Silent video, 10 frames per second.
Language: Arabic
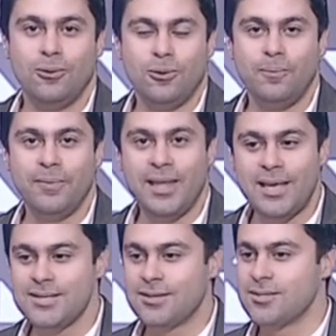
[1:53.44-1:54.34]
كلهم
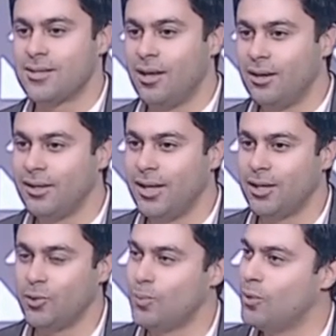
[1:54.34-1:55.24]
ناس تستحق ان
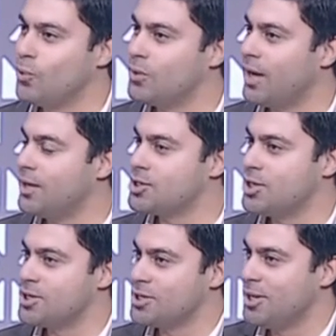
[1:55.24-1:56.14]
هي تكون موجوده على
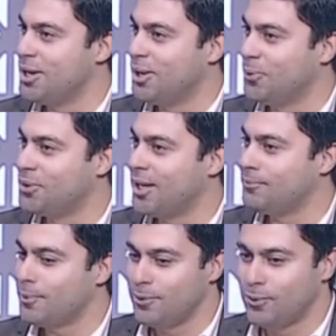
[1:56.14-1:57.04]
الشاشه
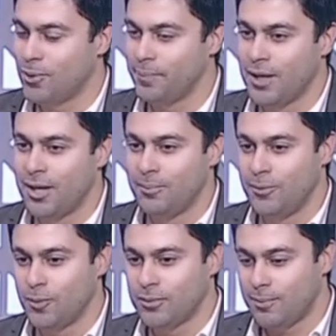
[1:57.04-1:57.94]
وتعلمنا منهم
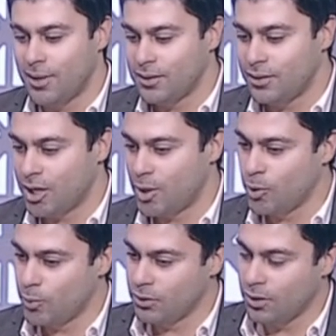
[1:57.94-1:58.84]
منهم طبعا اللي
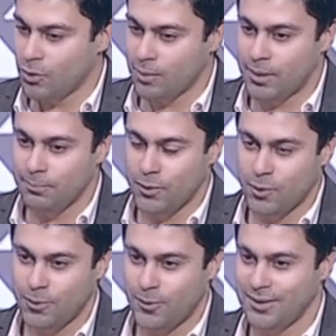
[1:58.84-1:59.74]
رحمهم الله وكمان
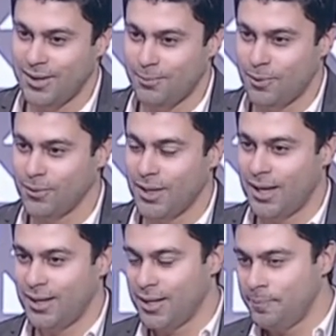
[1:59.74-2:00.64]
منهم دلوقتي اللي موجود
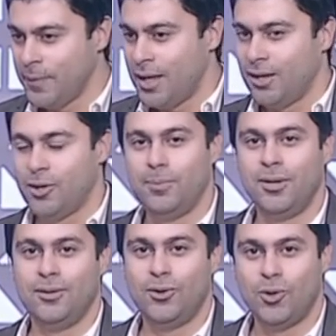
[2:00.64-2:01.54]
حاليا
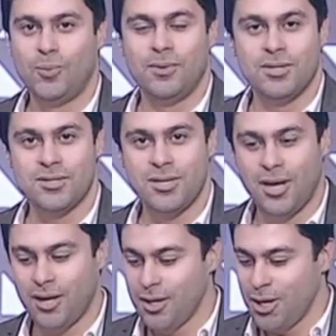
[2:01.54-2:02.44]
ربنا يدي لهم
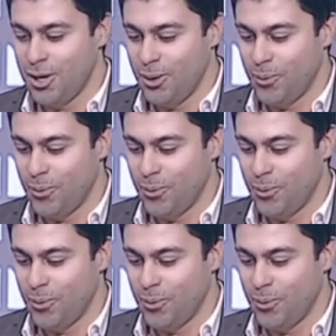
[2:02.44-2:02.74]
الصحه